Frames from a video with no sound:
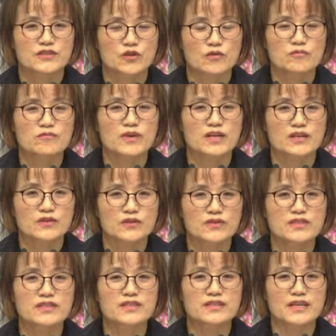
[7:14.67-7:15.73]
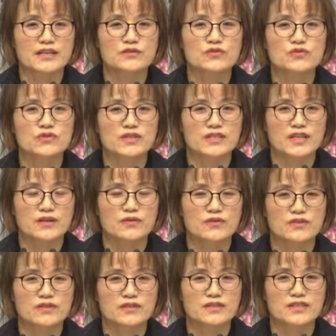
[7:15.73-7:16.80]
정말로 첫 단추가
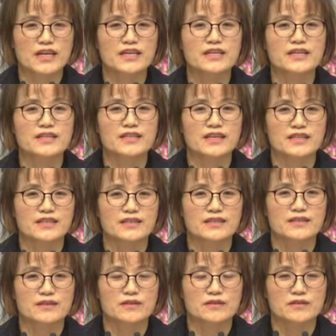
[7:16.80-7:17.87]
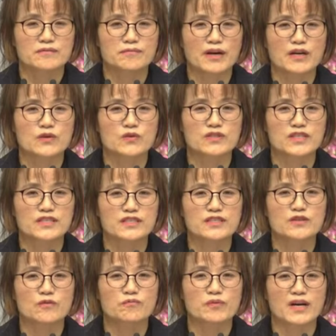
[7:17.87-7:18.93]
되고 첫 계기가 되는 바로
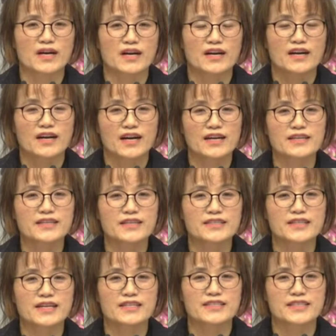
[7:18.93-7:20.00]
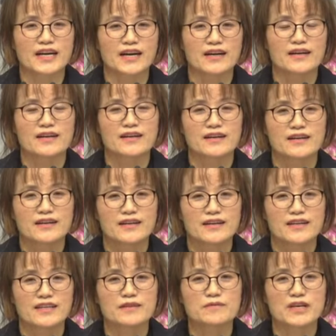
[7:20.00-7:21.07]
재승이 오빠 함께 살자
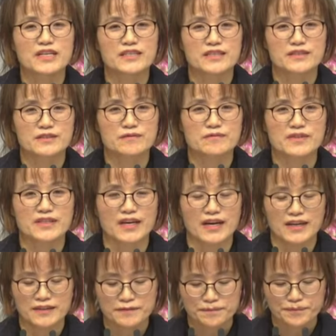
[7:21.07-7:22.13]
이 말이었습니다.